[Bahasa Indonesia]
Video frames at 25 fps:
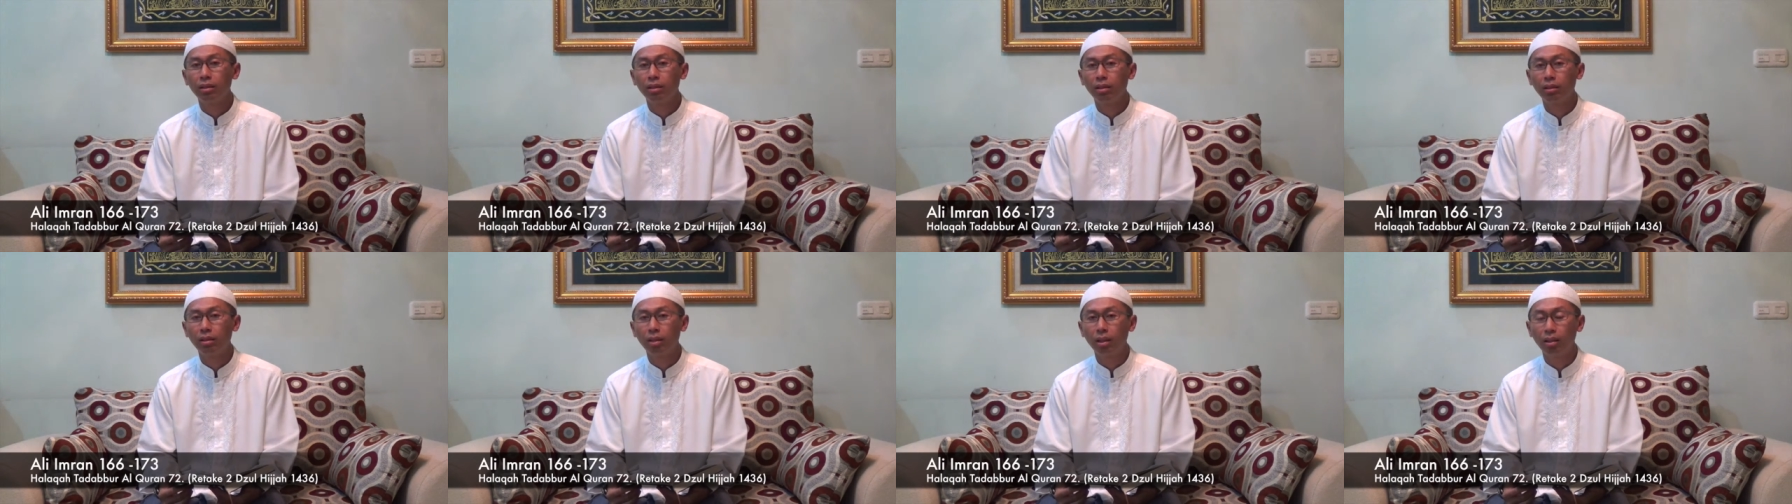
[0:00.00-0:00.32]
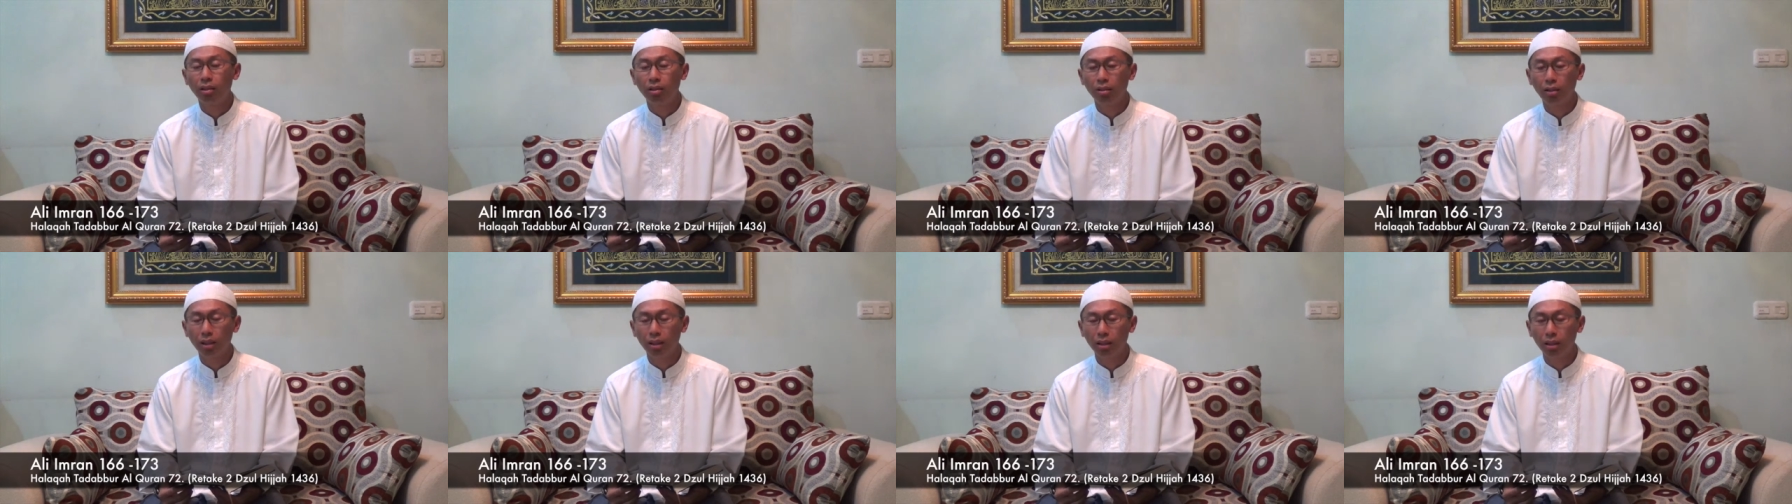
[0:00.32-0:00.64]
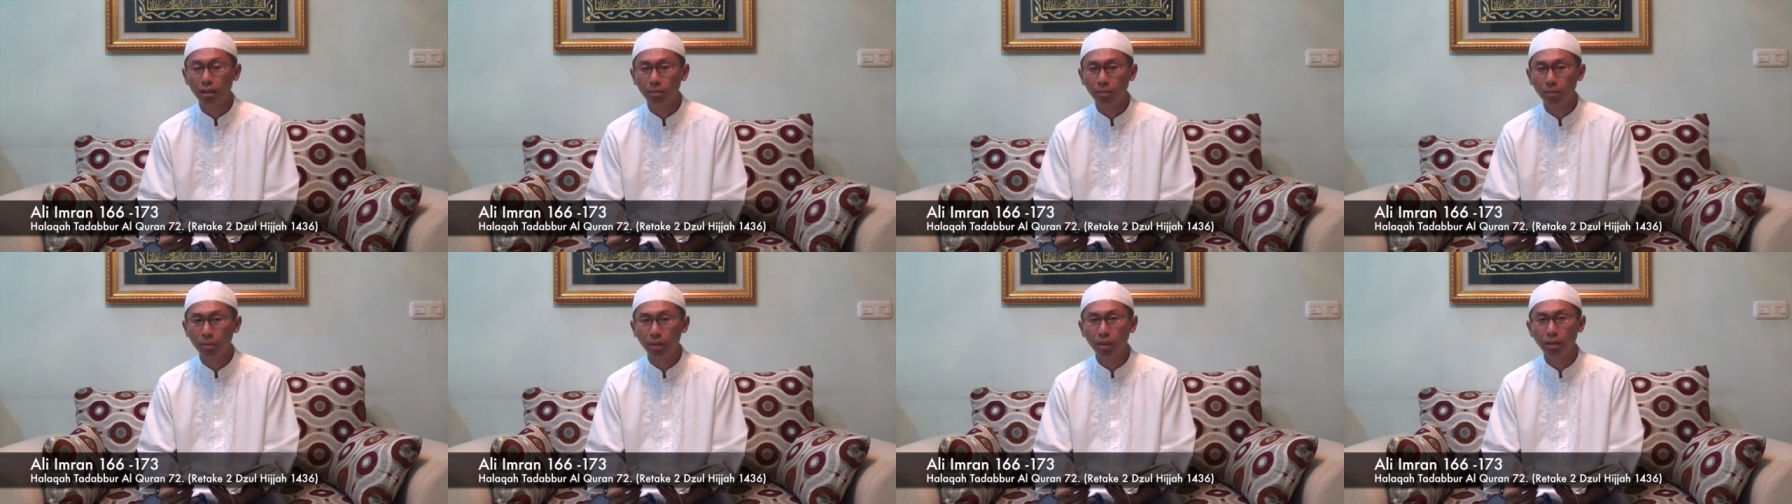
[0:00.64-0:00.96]

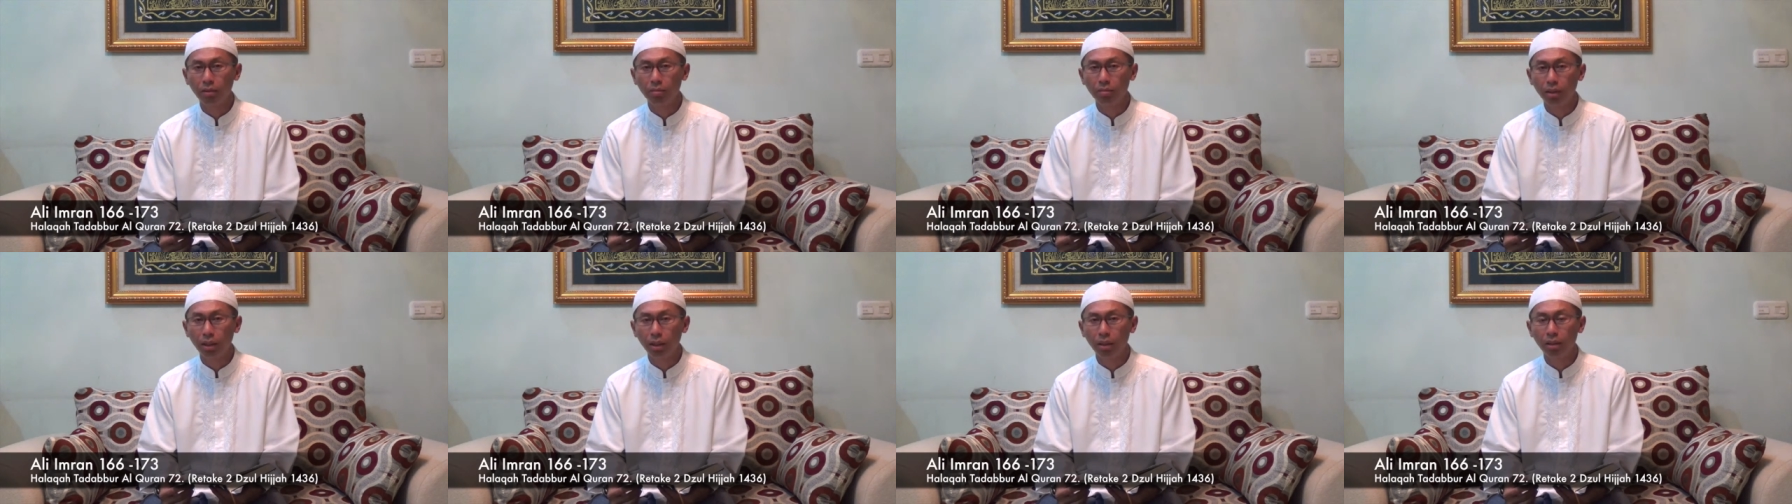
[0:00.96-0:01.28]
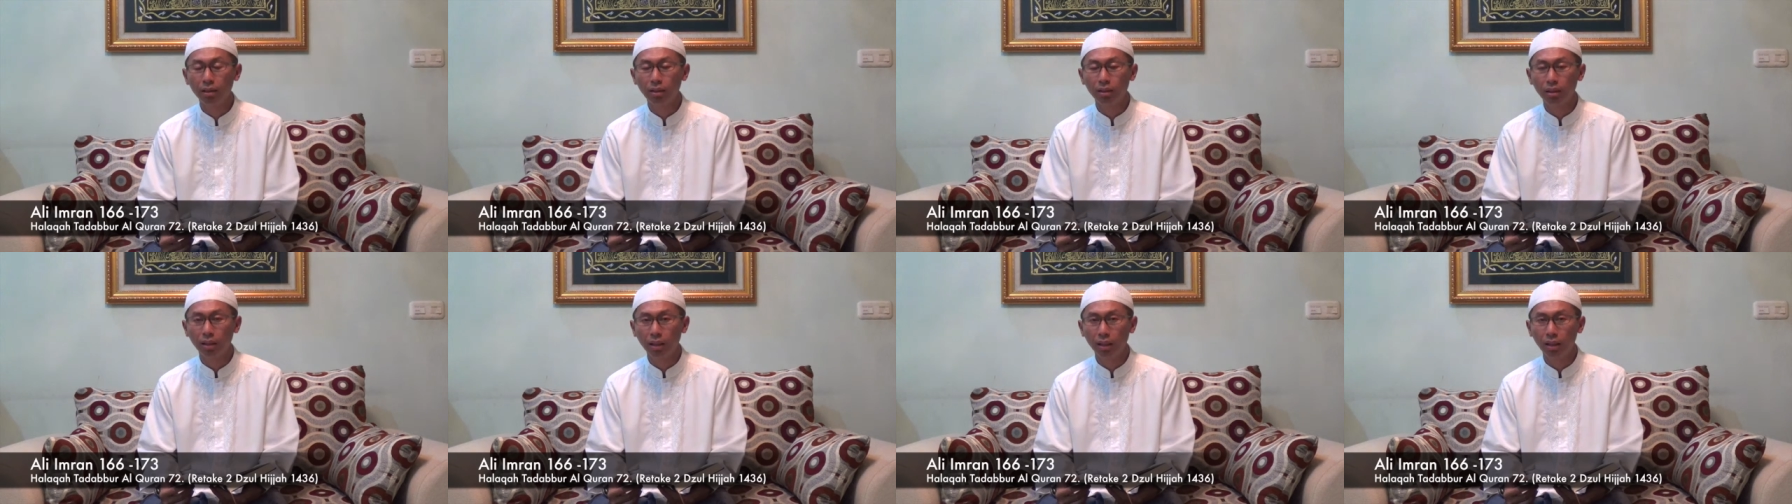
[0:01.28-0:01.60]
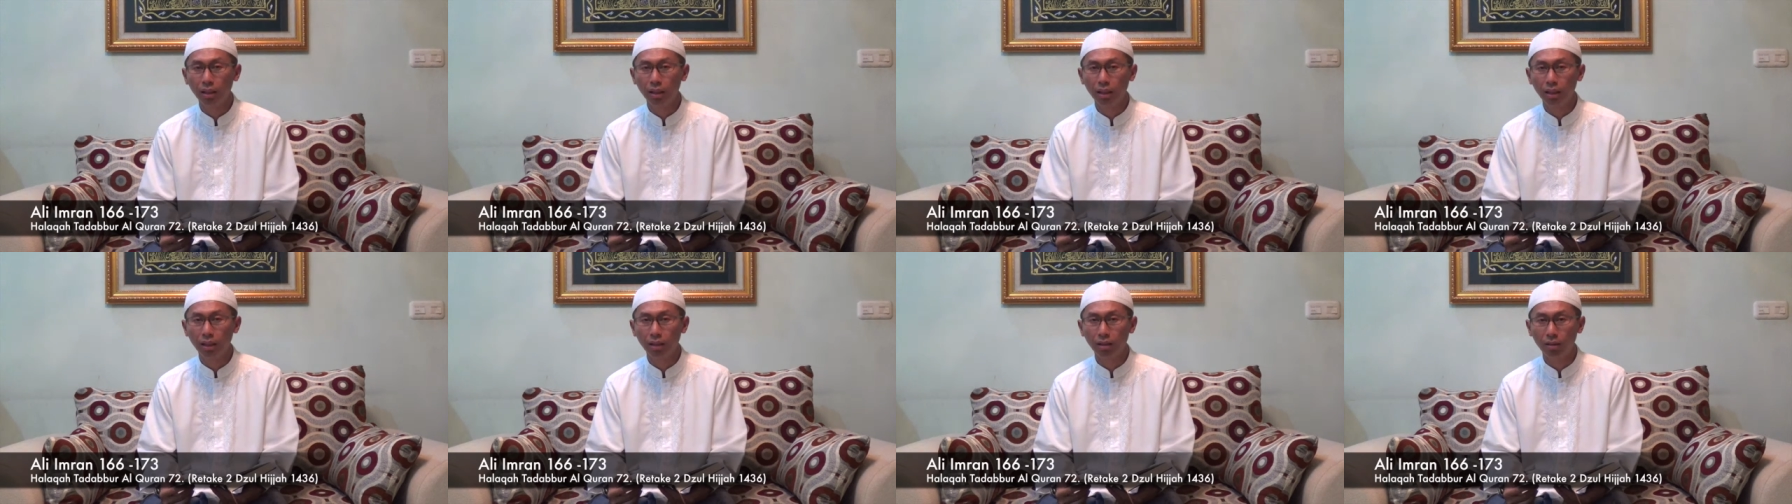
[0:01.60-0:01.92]
orang-orang yang beriman
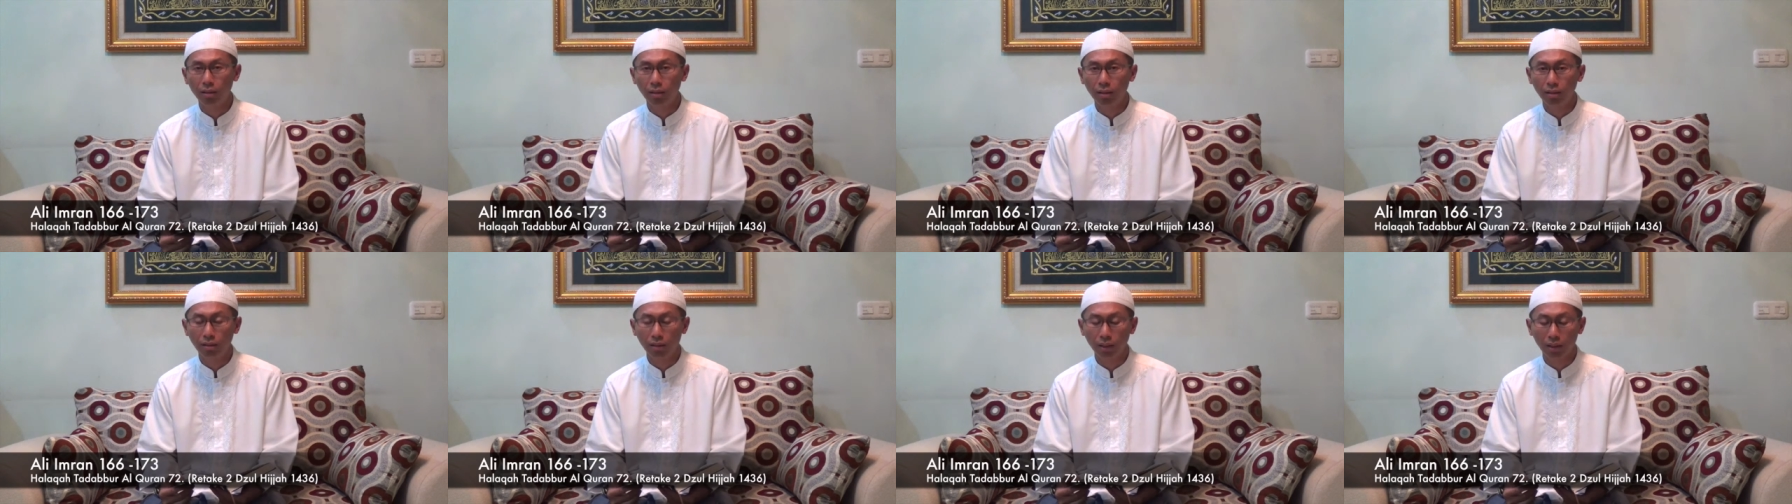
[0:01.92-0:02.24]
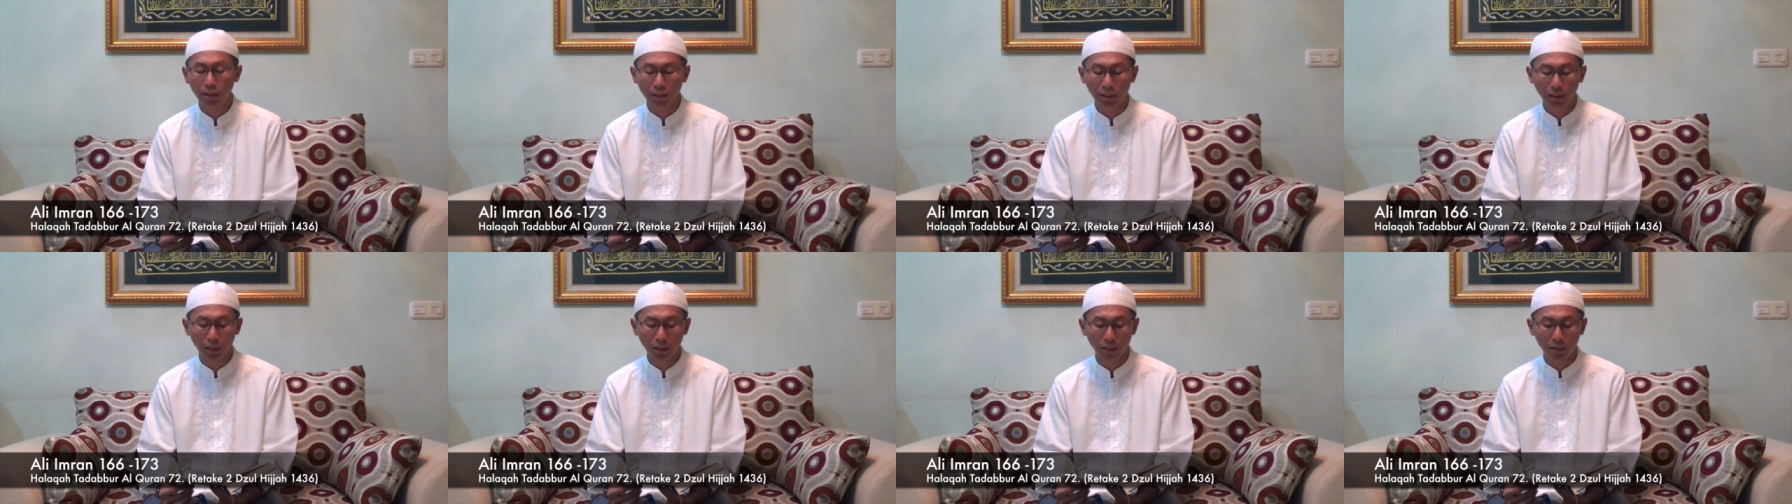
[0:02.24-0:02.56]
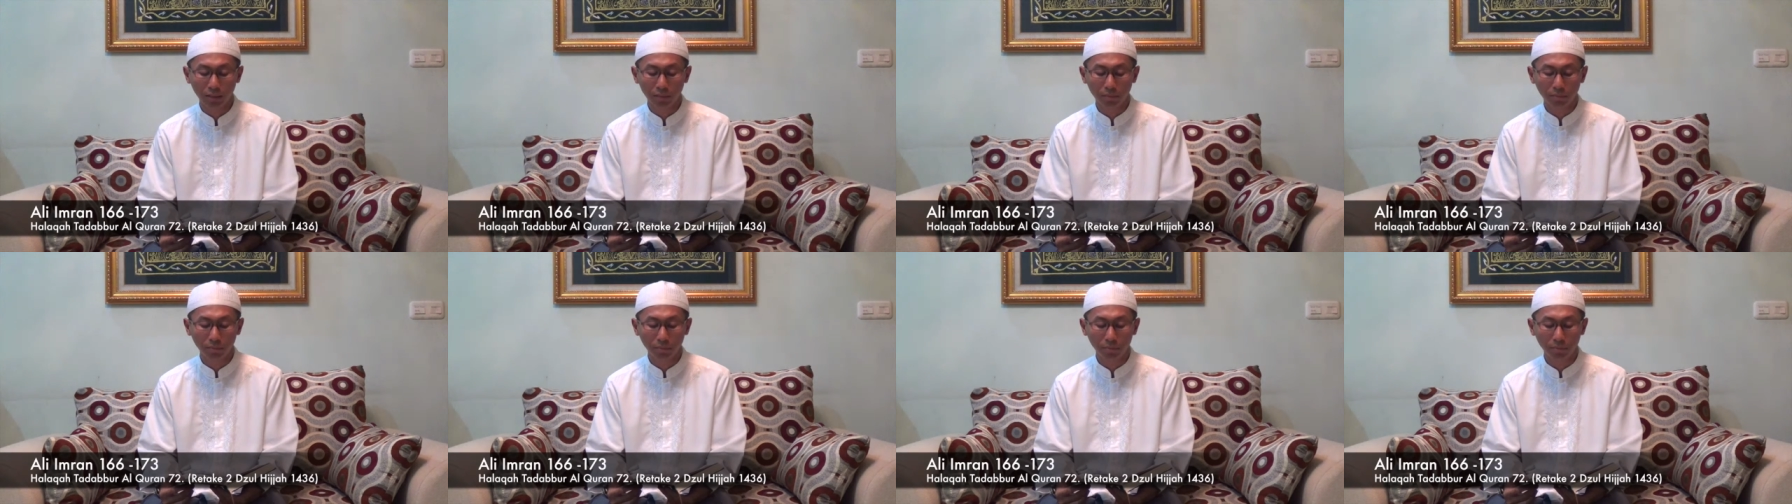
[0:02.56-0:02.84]
adalah orang-orang yang